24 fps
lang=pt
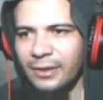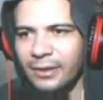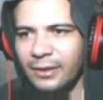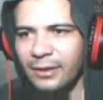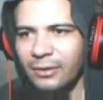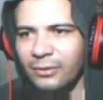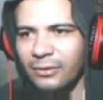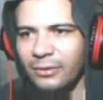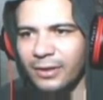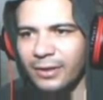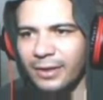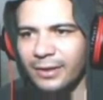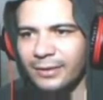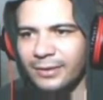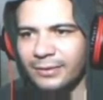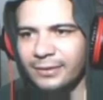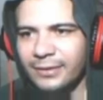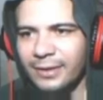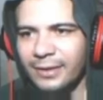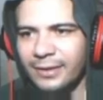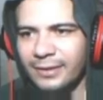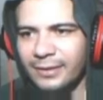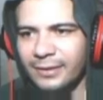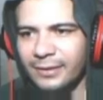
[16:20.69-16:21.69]
ah,
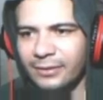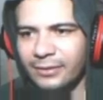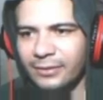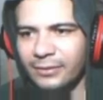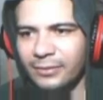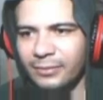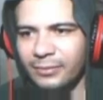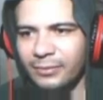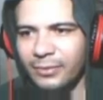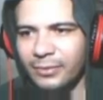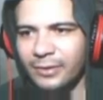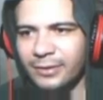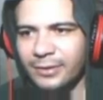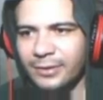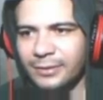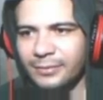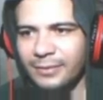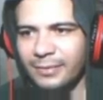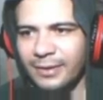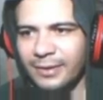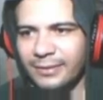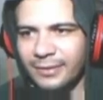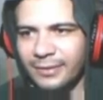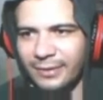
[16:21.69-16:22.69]
tá aqui, ó. Porta de
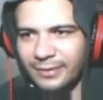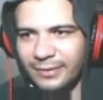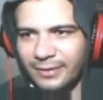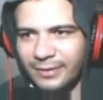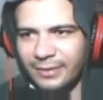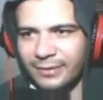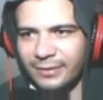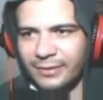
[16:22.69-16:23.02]
madeira.